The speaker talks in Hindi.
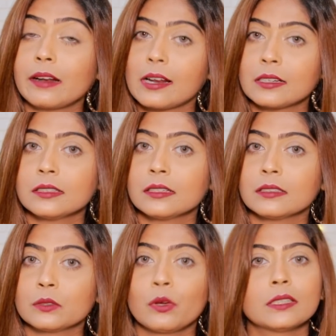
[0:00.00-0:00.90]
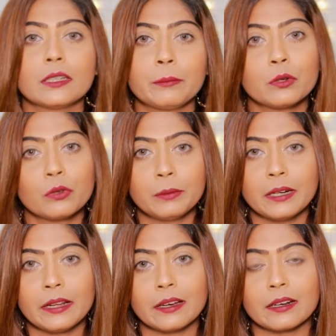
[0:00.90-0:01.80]
रहने देते तो ऐसा बिल्कुल भी
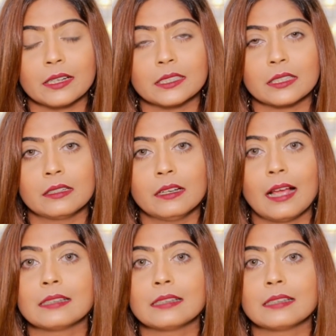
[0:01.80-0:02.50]
नहीं करना चाहिए